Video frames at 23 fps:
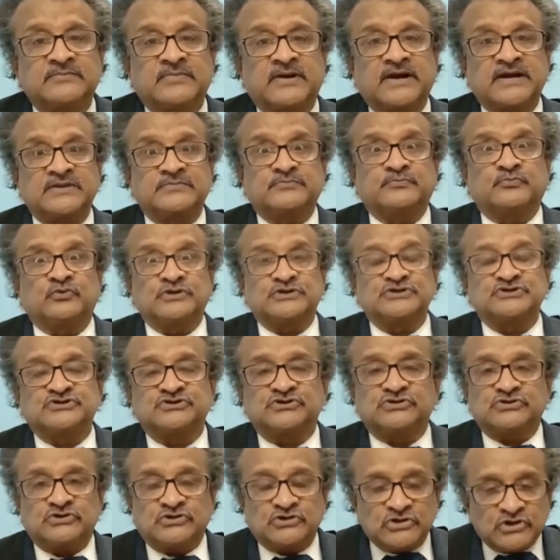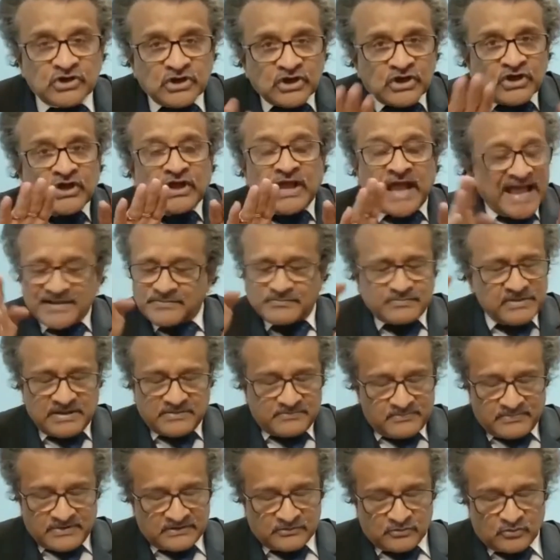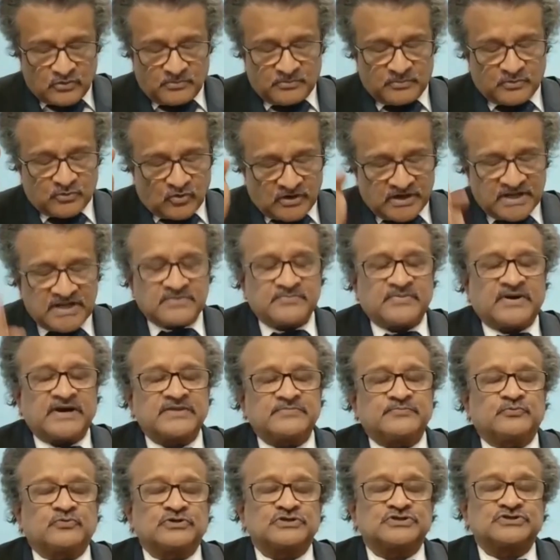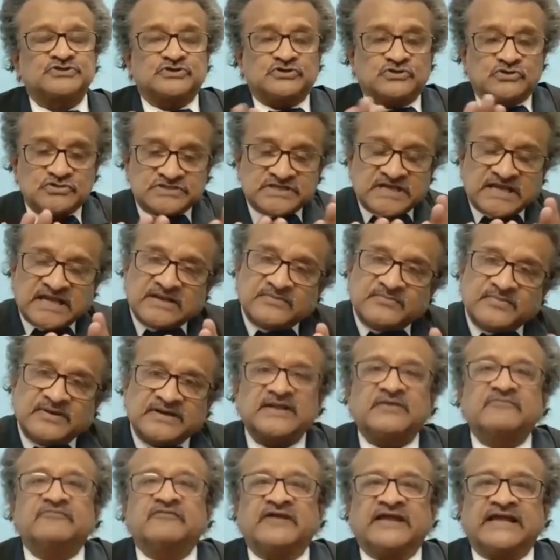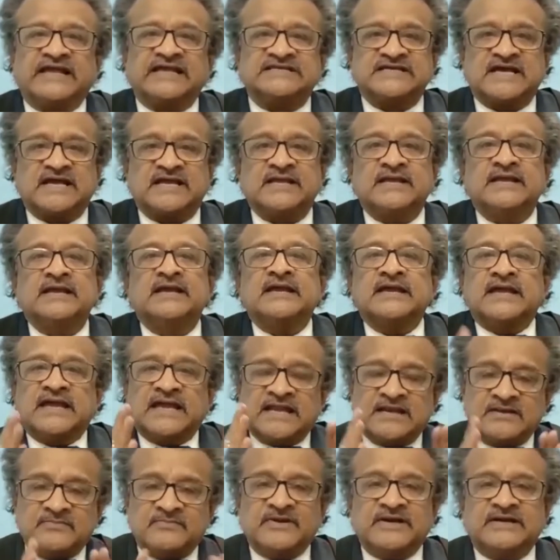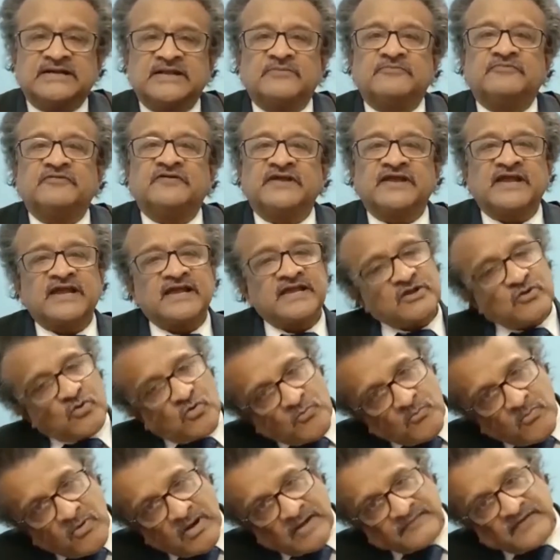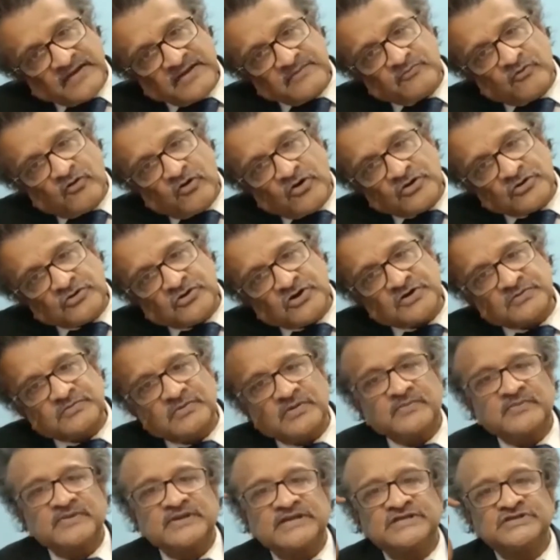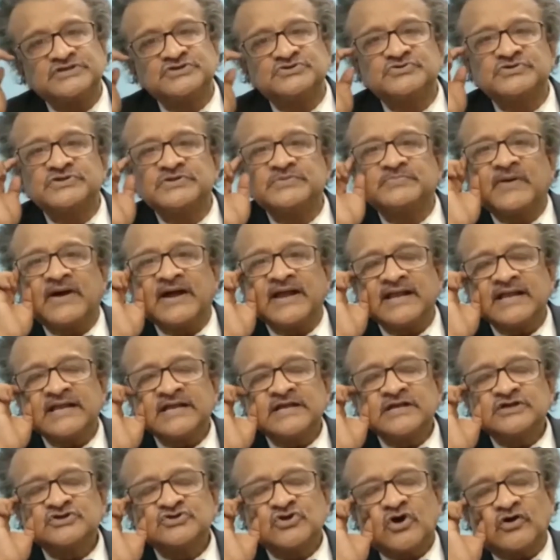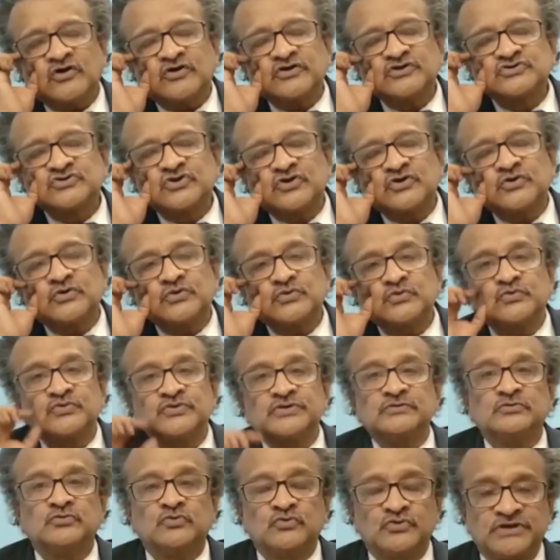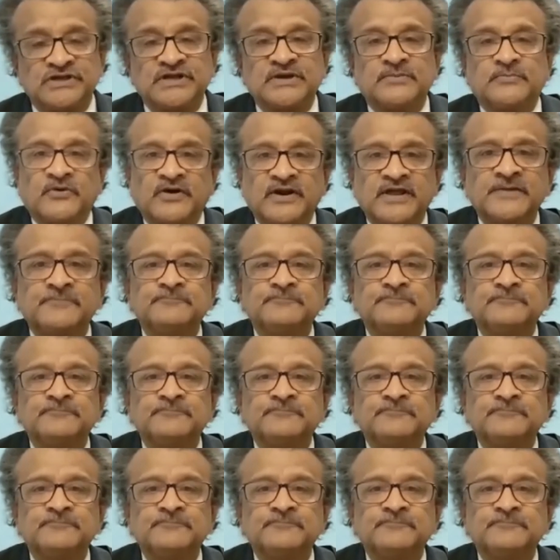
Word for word: বাড়ি পড়েছিল এই রডের বাড়ি পড়েছিল যে হেলমেটটা ভেঙে যায় হেলমেটটা ভেঙে গিয়ে ও মাথায় ভয়ঙ্করভাবে ইঞ্জুরি পায় সঙ্গে সঙ্গে লুটিয়ে পড়ে